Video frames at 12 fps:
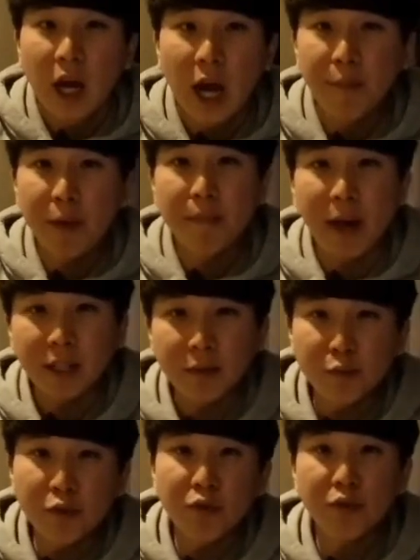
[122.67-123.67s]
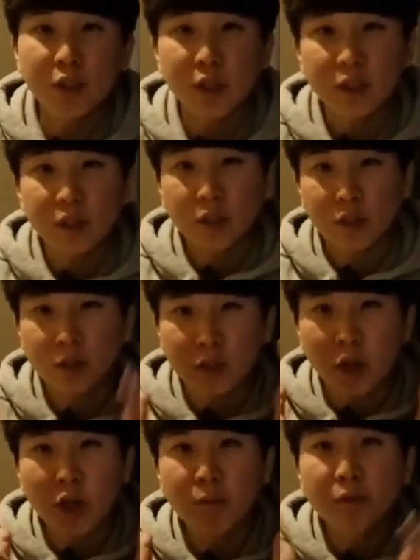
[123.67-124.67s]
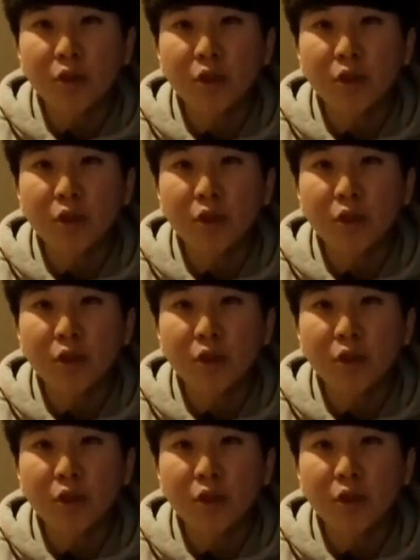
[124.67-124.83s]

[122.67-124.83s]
아마 많은 분들이 처음